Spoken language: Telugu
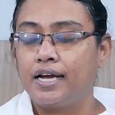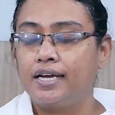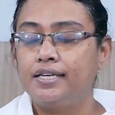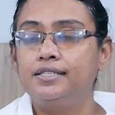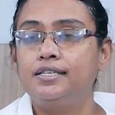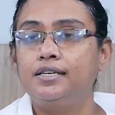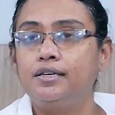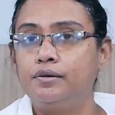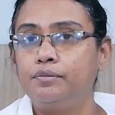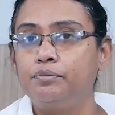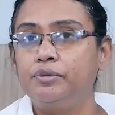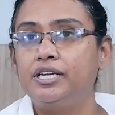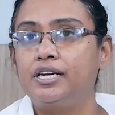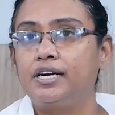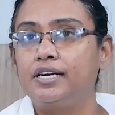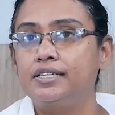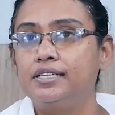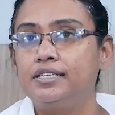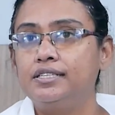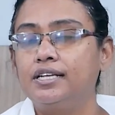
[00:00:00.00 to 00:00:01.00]
అయితే మీరు
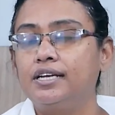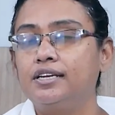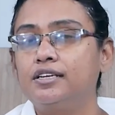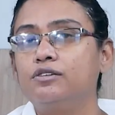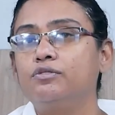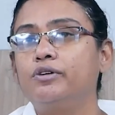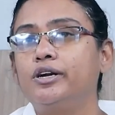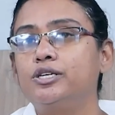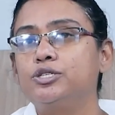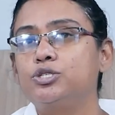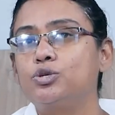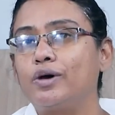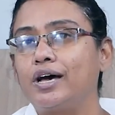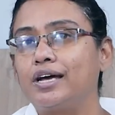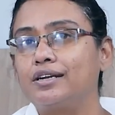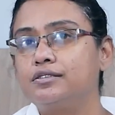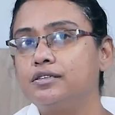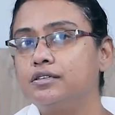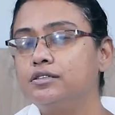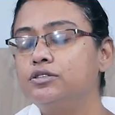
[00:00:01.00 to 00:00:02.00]
అడిగిన దానికి వాళ్ళు
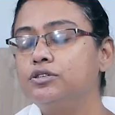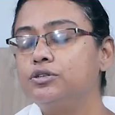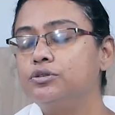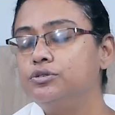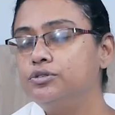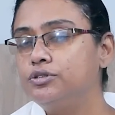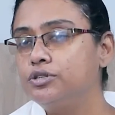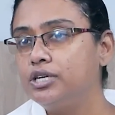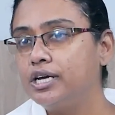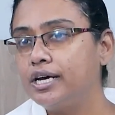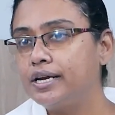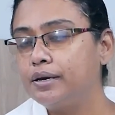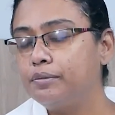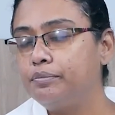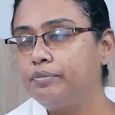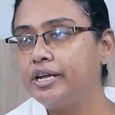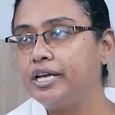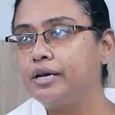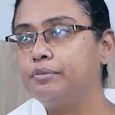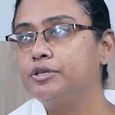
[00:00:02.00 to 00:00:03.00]
స్వార్థంతో ఉంటున్నారా
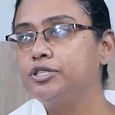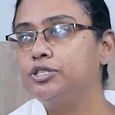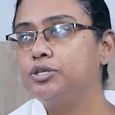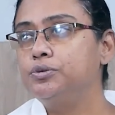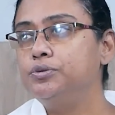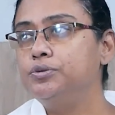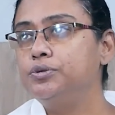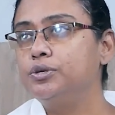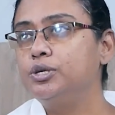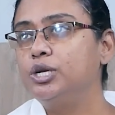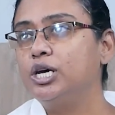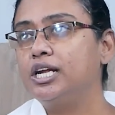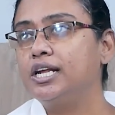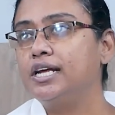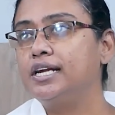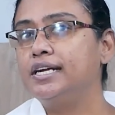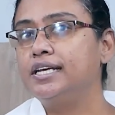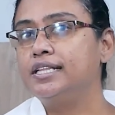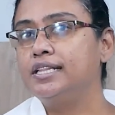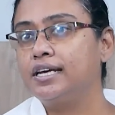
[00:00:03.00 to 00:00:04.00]
ప్రేమతో
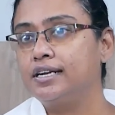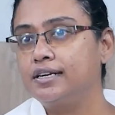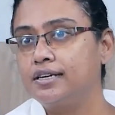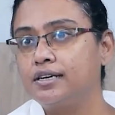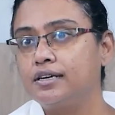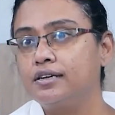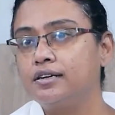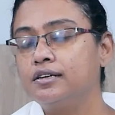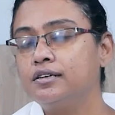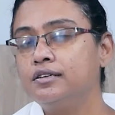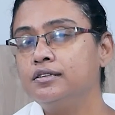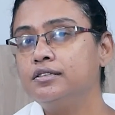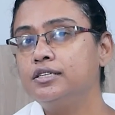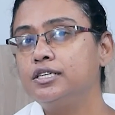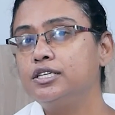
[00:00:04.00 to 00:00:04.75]
ఉంటున్నారా అనే దానికన్నా